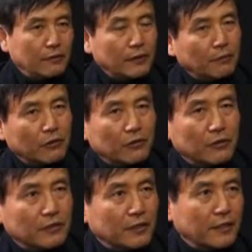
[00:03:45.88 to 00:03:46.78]
우리가
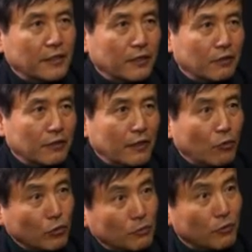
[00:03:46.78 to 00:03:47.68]
보통 성인의 경우는 한
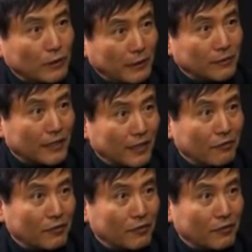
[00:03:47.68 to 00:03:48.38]
50% 잡잖아요.